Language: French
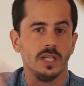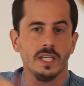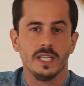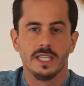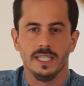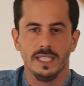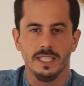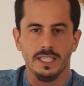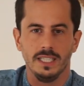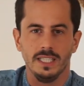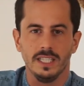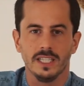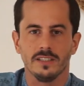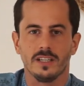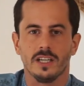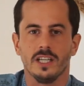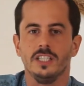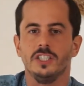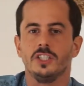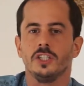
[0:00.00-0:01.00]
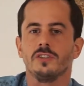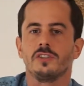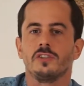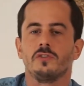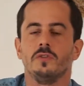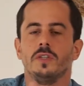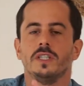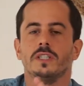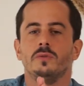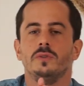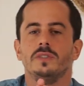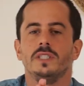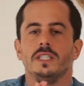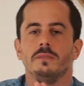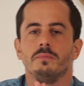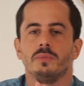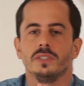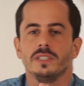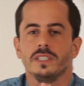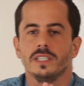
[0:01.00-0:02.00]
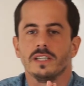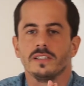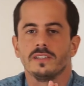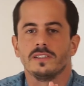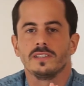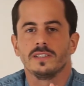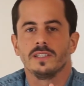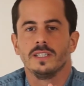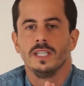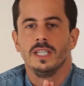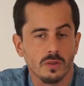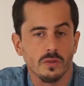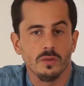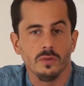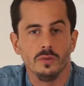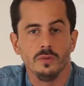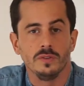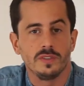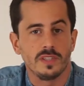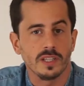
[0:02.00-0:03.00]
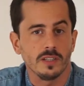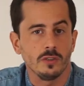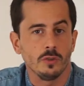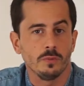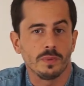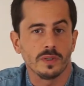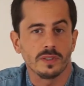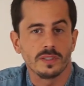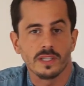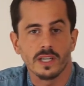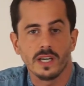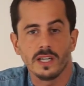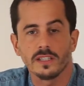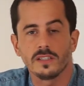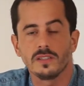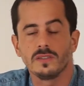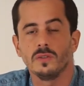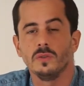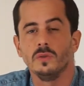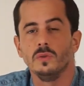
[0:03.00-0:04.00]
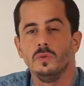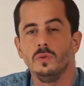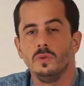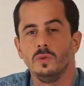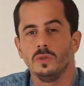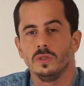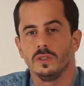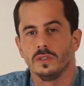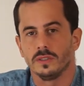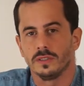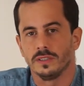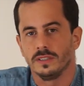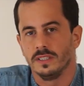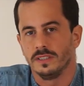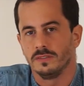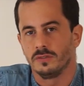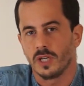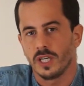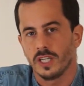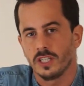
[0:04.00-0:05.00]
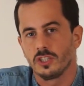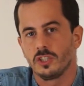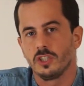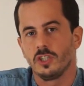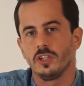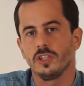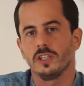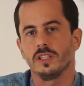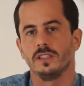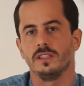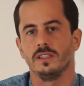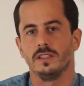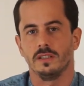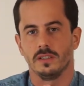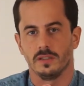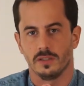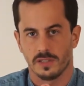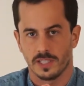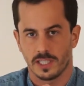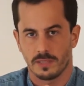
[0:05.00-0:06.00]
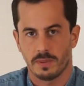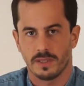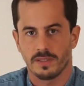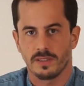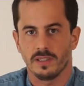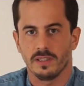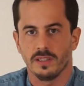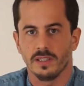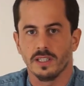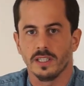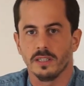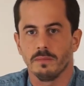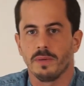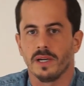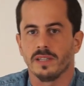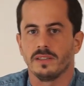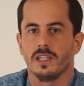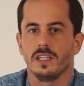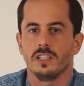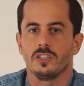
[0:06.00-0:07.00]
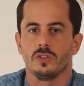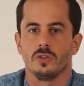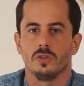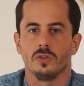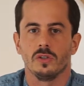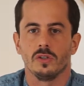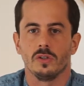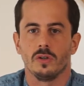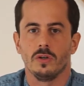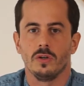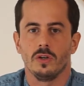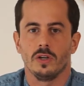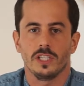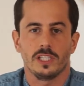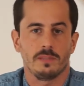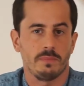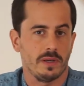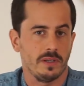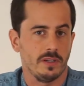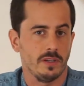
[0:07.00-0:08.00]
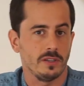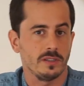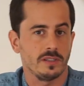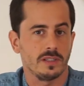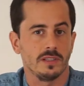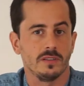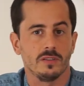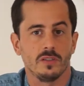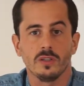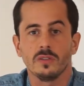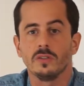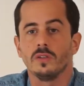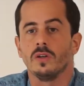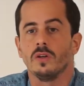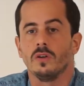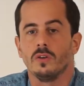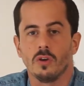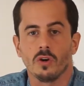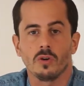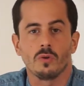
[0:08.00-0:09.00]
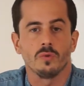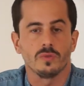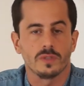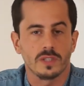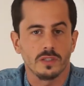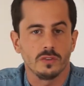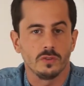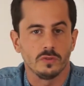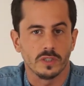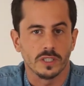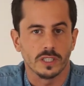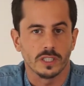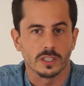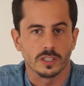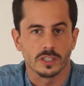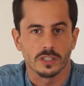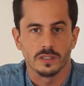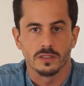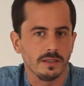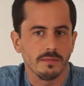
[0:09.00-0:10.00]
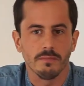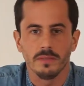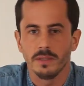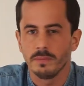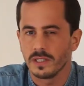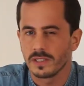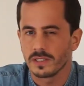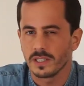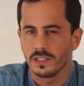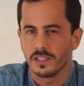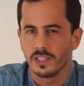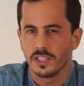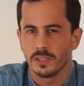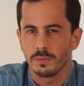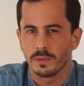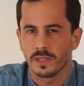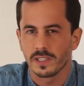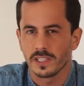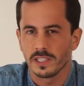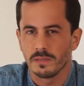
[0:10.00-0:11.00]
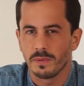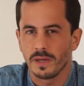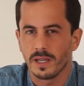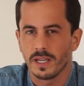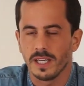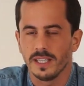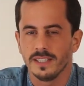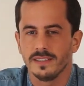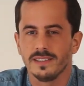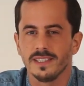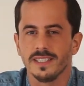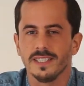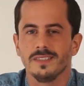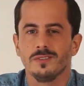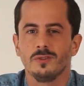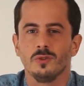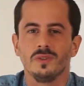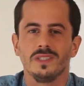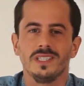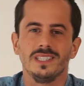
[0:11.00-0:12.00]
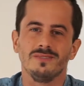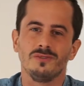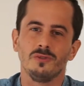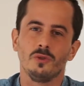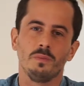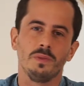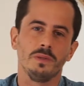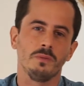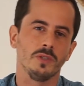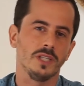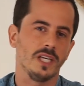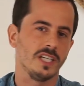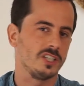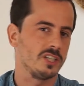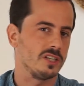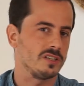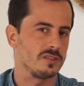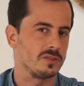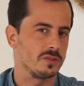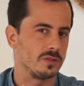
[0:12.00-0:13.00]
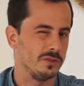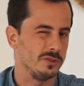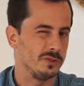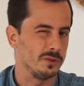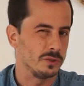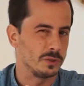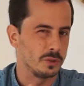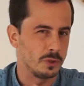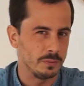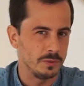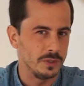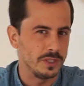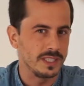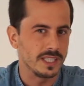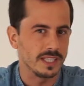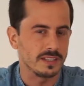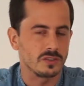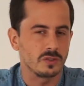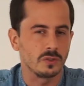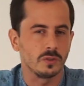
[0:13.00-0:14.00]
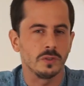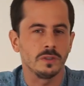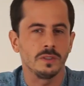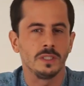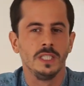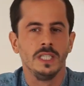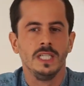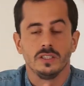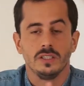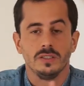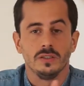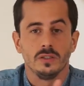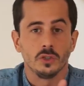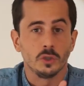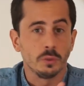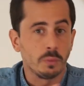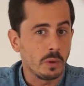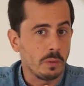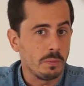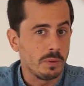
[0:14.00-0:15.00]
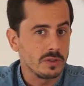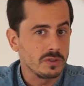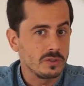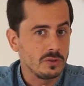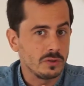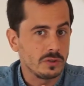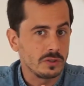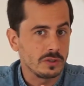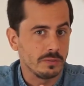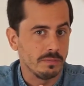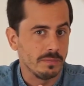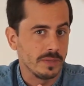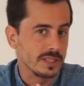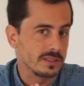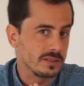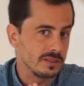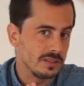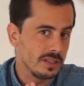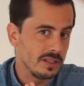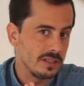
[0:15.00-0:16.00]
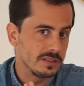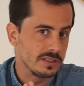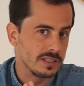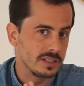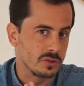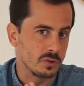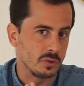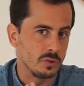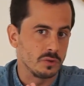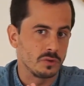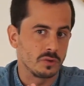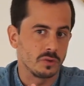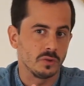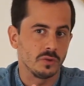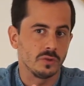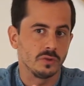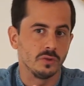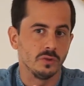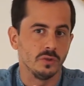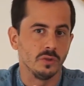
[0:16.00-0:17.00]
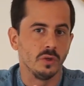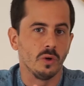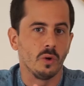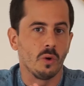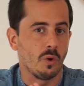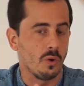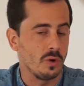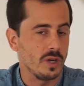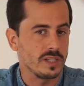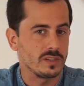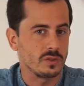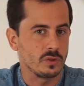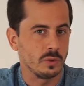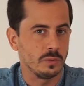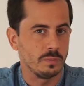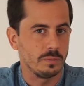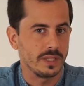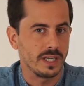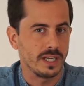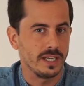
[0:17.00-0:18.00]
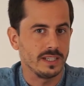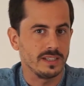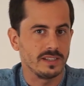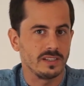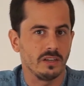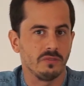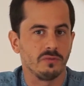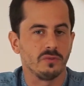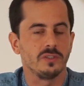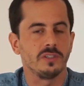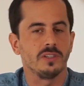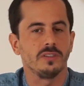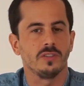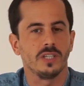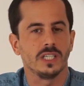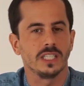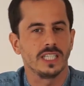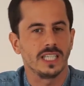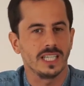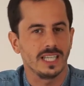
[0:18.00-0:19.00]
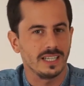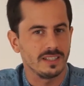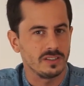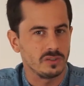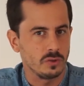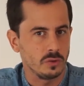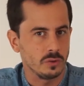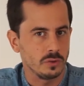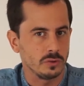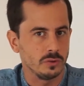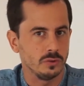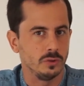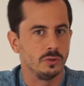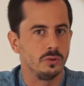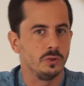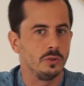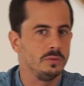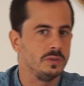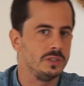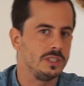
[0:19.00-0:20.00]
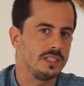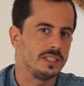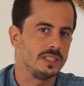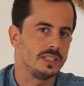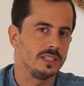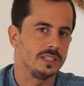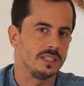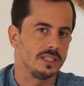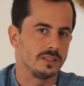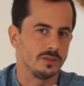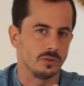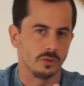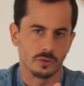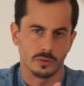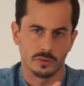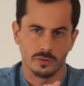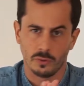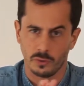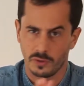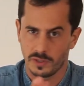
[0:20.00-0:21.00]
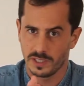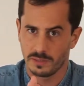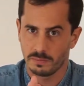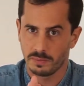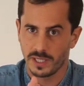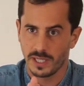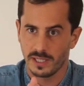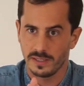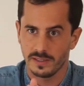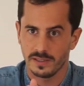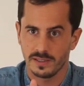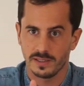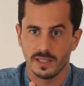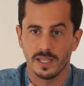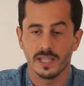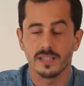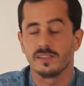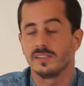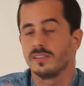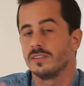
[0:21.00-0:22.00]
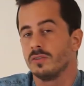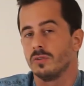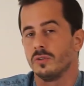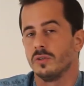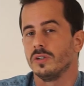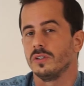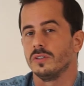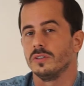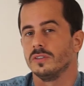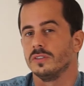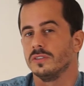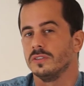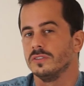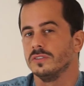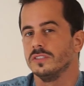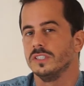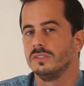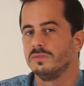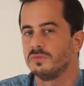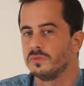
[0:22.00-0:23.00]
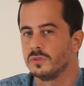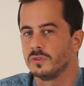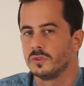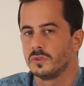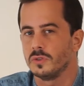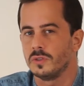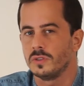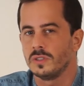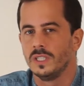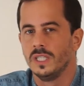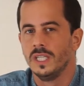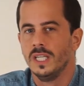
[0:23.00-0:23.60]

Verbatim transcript: les liens dans la légende si tu veux écouter les podcasts. Une série de podcasts où euh, des voyageurs et des expatriés partagent leur expérience et donnent leurs conseils de voyage mais ma stratégie principale a été de développer mon agence de communication. Je propose donc maintenant des solutions de relations presse en faisant de la création de communiqués et de dossiers de presse, ainsi que leur euh, diffusion.